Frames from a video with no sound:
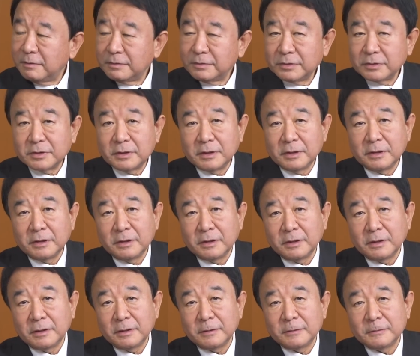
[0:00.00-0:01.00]
それから
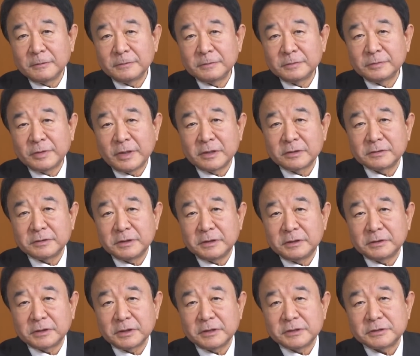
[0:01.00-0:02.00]
我が国
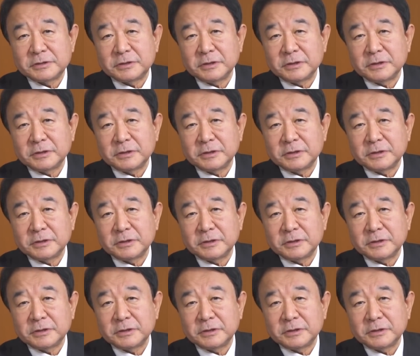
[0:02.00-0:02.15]
に対